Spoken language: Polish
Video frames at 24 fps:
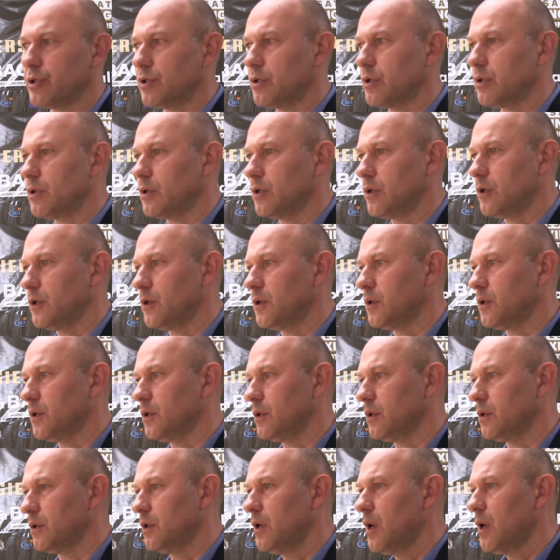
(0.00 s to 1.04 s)

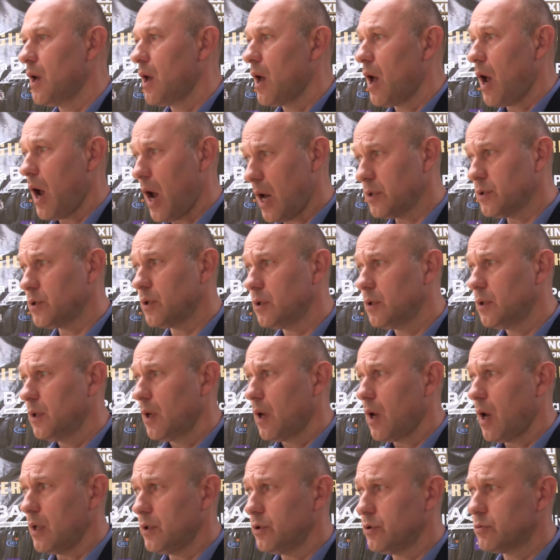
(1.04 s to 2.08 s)
E, ale,
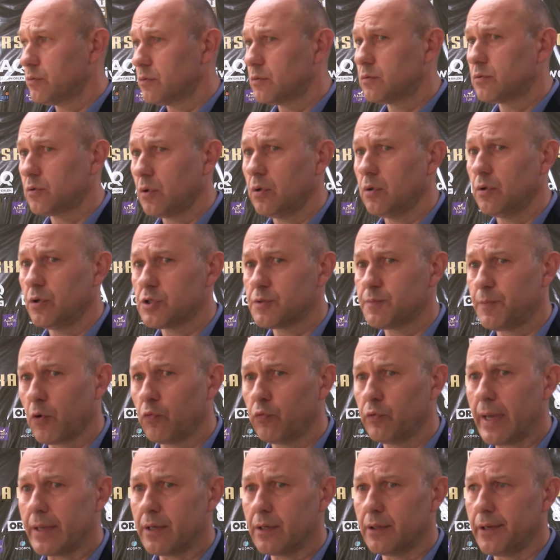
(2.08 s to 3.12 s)
ale to jest
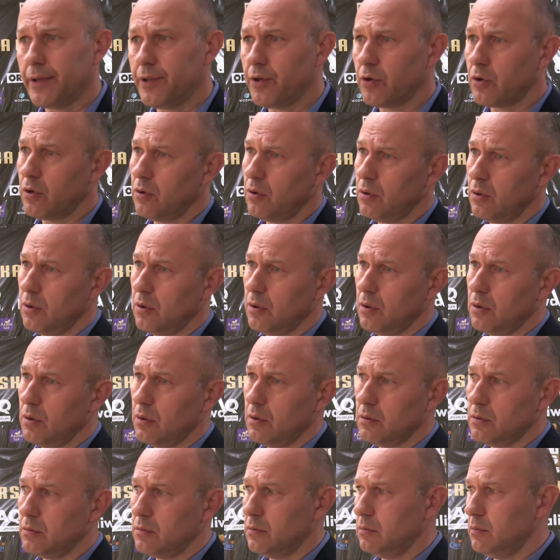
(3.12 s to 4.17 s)
porównanie dla
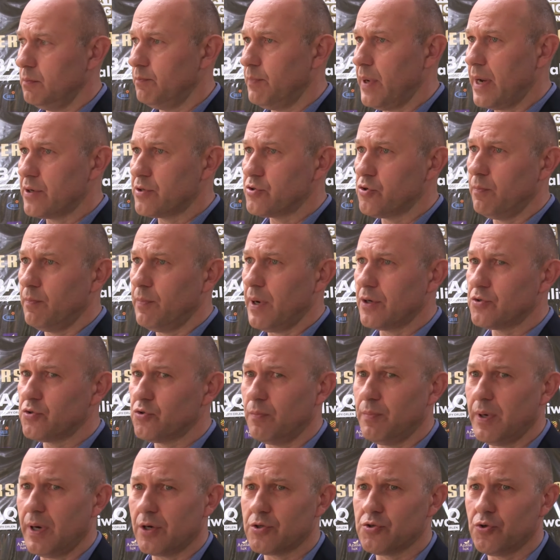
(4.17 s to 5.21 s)
niego bardzo,
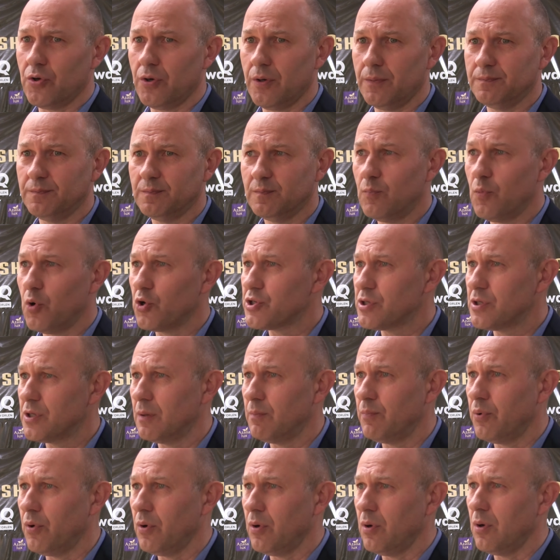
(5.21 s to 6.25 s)
bardzo, bardzo mocne,
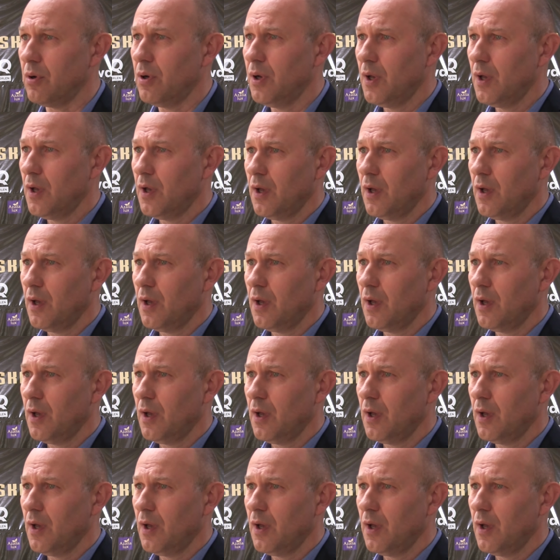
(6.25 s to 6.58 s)
bo...